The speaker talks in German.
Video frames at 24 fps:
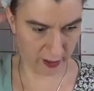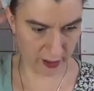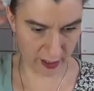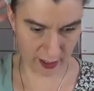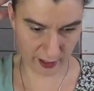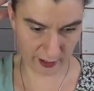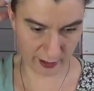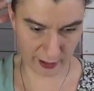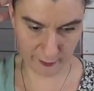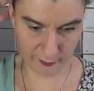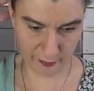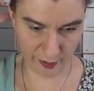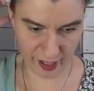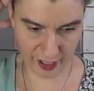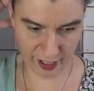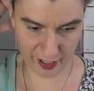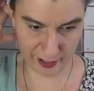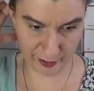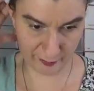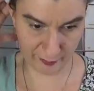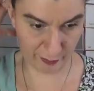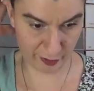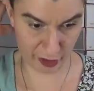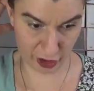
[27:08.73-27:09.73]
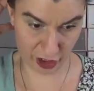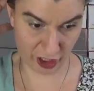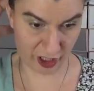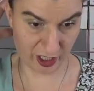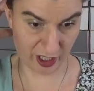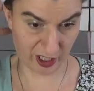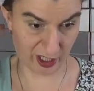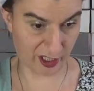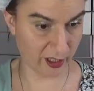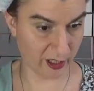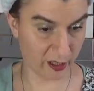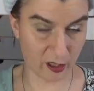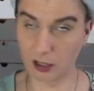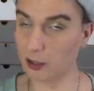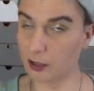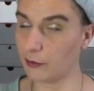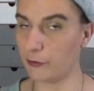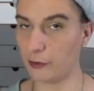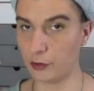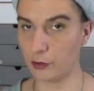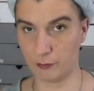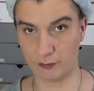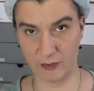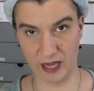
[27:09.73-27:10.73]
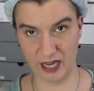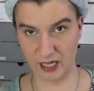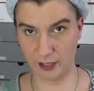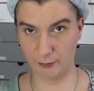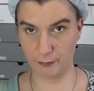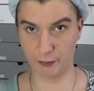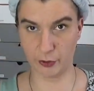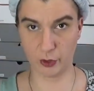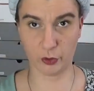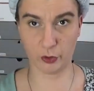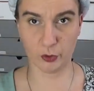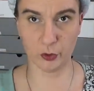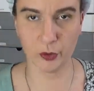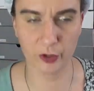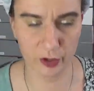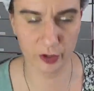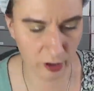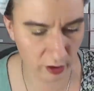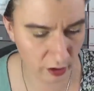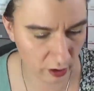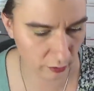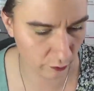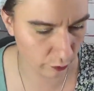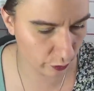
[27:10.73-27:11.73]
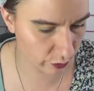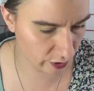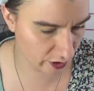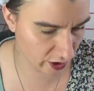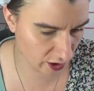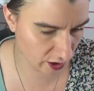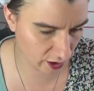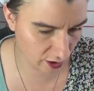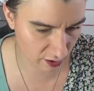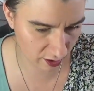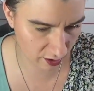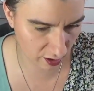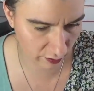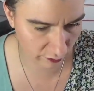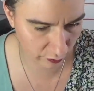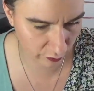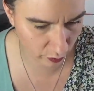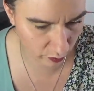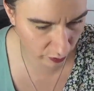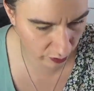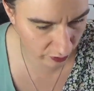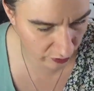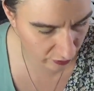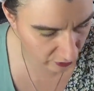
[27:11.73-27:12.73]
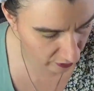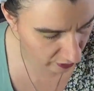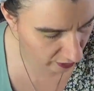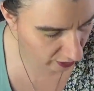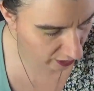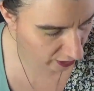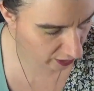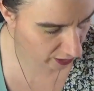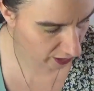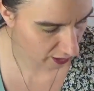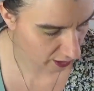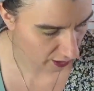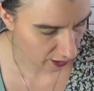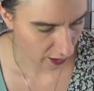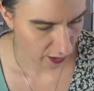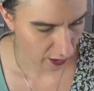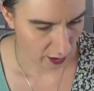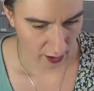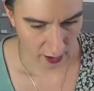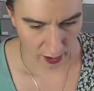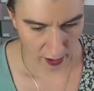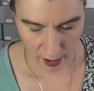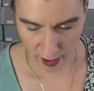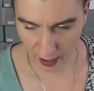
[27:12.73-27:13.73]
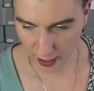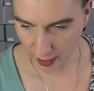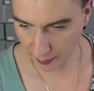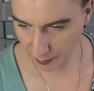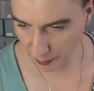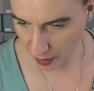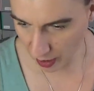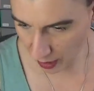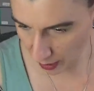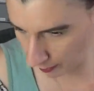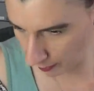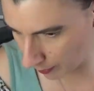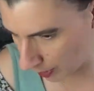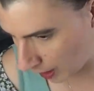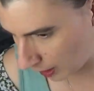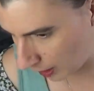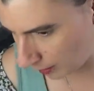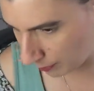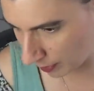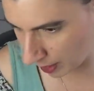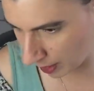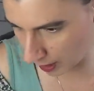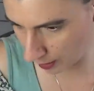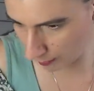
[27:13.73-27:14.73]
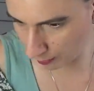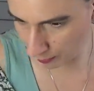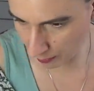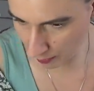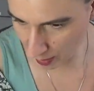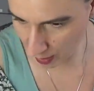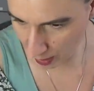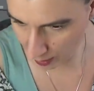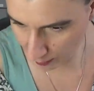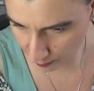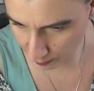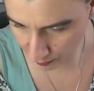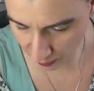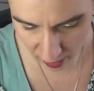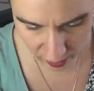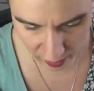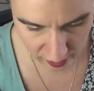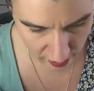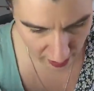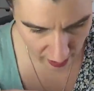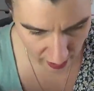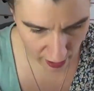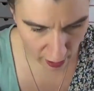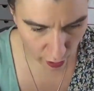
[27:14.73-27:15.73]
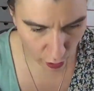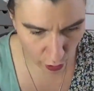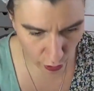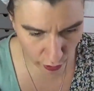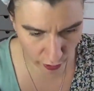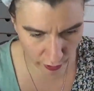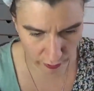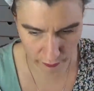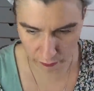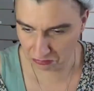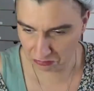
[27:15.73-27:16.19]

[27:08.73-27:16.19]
Ne? Die Base besteht ja von meinen Produkten. Da wusste ich, dass das funktioniert. Ähm, ähm, ähm, ähm, ähm das auch.